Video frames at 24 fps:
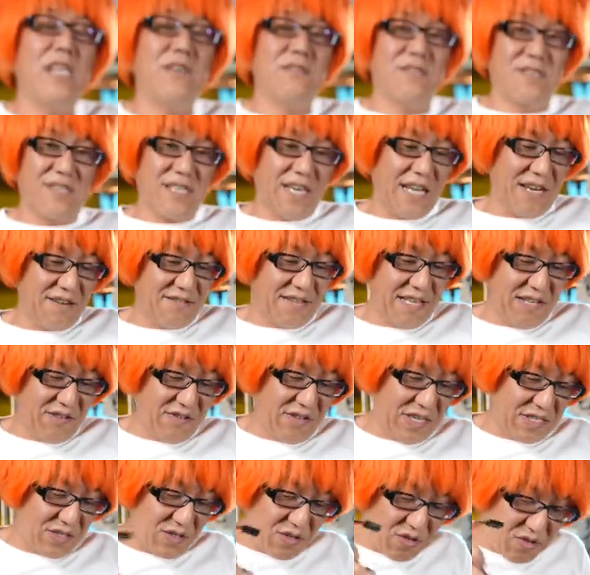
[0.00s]
なく使える程度
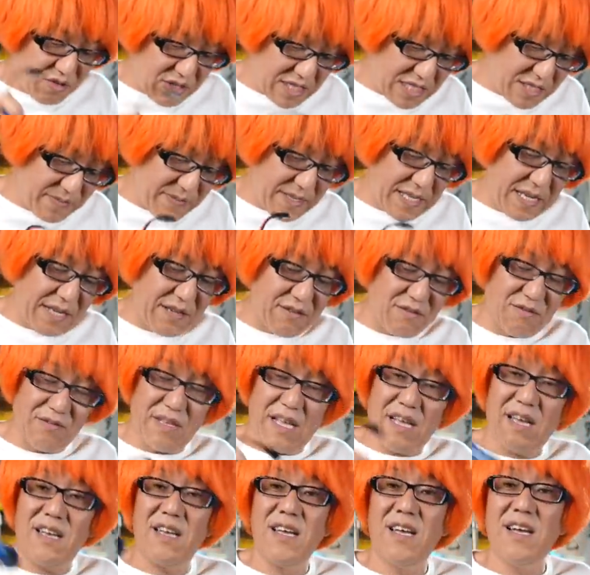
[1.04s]
にはちょっときつめだけど
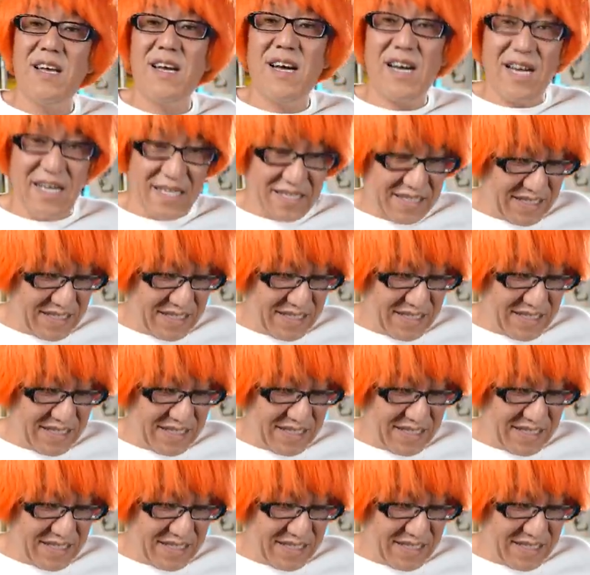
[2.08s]
ね入っ